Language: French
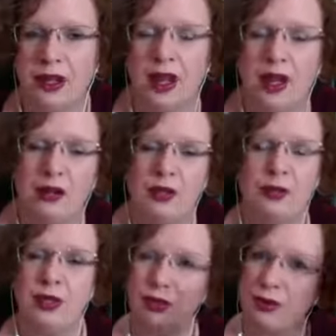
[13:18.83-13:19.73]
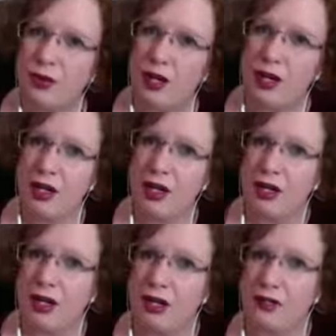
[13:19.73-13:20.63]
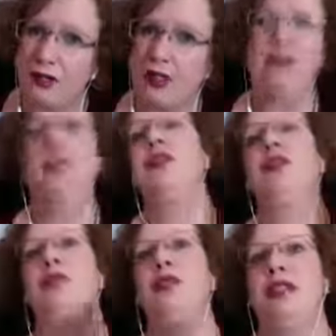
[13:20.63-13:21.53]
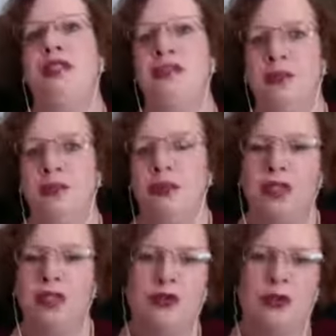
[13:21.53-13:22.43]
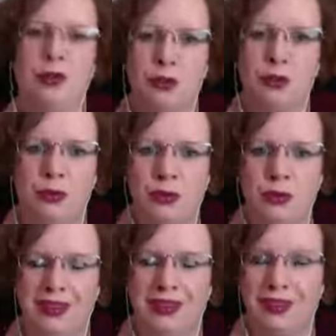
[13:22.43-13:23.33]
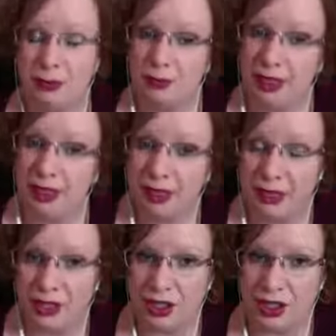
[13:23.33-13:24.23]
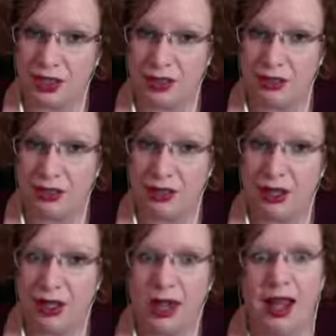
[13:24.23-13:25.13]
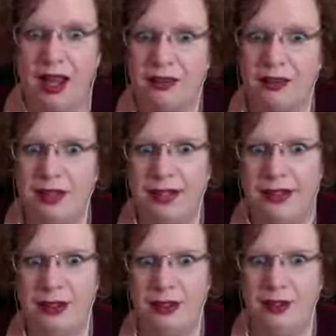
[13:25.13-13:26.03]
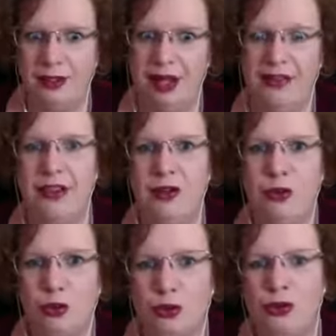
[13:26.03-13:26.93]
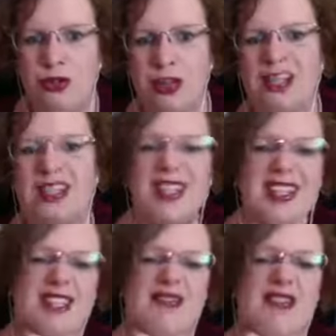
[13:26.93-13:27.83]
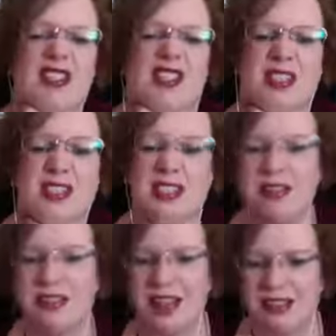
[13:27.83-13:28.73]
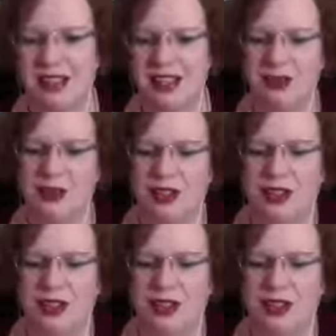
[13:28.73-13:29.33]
Combien de fois vous avez vécu des événements qui sur le moment semblaient être un échec, avaient, euh, avaient le goût de l'échec et ça vous restait là en travers la gorge,